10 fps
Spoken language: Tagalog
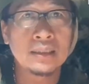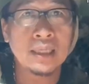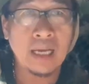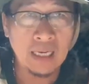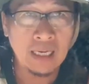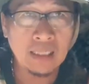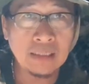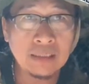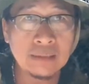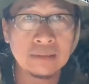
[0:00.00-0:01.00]

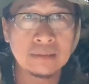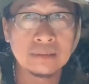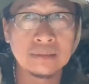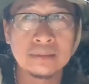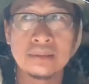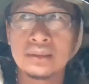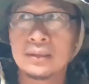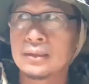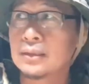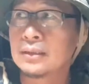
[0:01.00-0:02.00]
kalan
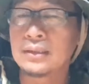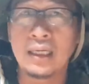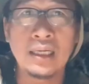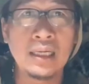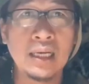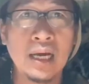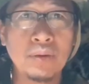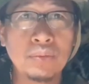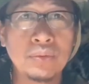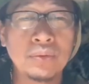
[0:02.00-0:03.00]
sa
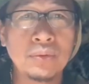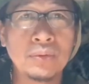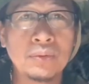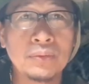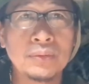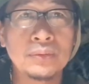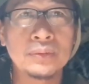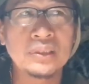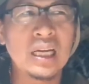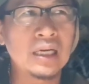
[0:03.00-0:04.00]
ilaw
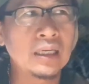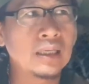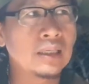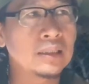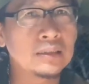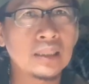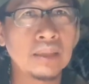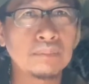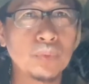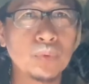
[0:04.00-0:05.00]
sa,
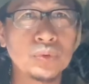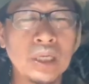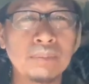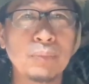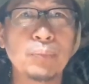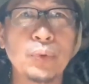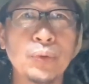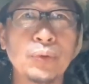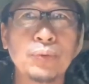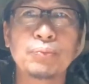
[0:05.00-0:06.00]
sa kung saan po
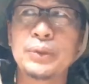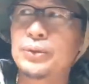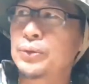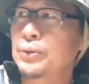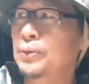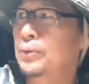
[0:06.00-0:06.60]
yung medyo